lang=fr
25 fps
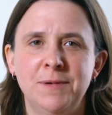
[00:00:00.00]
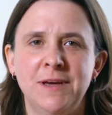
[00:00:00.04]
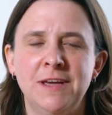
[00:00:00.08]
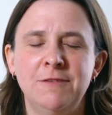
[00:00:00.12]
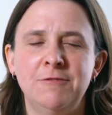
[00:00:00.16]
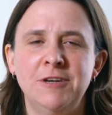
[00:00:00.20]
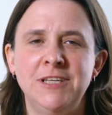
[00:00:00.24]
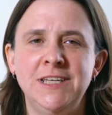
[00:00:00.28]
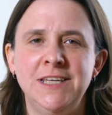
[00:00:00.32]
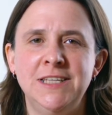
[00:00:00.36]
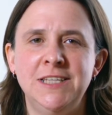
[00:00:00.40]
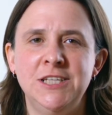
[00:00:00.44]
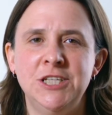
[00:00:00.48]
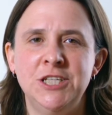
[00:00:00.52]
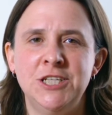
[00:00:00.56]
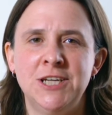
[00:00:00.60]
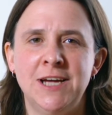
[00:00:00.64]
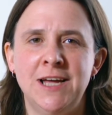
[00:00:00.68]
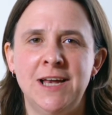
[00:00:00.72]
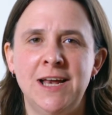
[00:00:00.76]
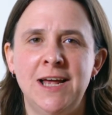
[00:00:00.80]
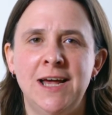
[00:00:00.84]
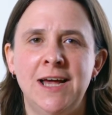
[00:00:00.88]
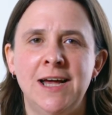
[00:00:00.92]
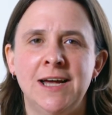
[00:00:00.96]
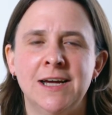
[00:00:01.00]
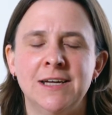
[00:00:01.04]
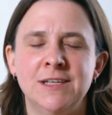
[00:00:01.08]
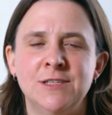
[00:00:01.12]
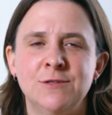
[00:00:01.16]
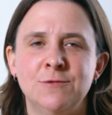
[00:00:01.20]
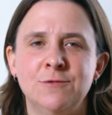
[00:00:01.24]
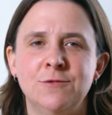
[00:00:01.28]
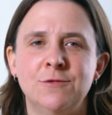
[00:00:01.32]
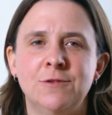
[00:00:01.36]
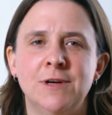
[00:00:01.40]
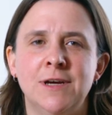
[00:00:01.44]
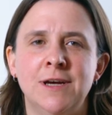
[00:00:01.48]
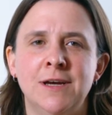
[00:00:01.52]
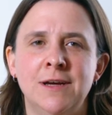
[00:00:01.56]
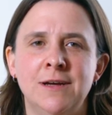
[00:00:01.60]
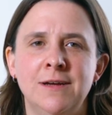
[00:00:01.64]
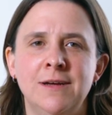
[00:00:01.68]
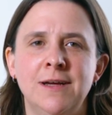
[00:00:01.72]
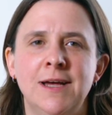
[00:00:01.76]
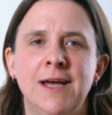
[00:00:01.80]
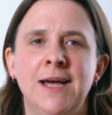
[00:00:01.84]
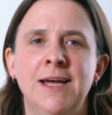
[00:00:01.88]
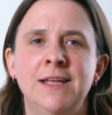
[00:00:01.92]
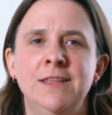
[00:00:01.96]
prévoyez des gels à raison de
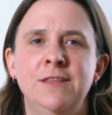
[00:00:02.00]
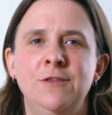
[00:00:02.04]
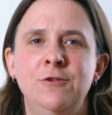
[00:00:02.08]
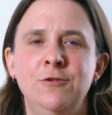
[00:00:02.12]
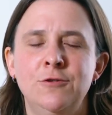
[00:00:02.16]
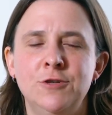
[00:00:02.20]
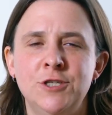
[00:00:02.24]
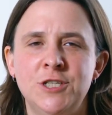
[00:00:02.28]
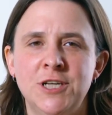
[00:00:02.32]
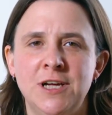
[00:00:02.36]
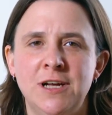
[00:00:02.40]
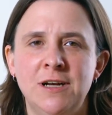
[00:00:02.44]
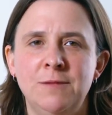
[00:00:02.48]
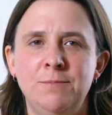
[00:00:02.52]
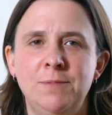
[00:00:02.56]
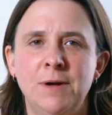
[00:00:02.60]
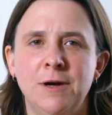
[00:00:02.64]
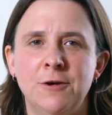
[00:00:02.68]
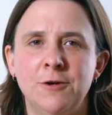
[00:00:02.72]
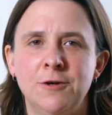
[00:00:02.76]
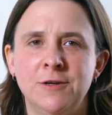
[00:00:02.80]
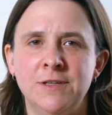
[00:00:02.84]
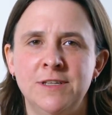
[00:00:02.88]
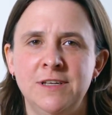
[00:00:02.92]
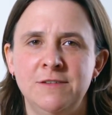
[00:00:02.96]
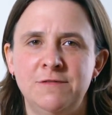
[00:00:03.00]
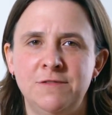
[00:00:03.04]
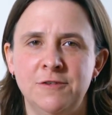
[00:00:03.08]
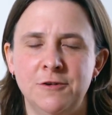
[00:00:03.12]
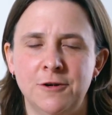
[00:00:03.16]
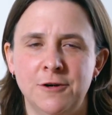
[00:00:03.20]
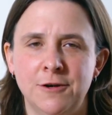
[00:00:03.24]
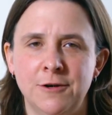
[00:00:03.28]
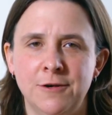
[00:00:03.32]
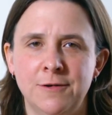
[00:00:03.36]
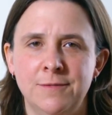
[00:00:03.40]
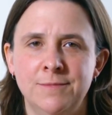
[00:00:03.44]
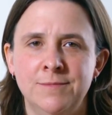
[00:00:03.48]
1 à 2 gels par heure d'effort.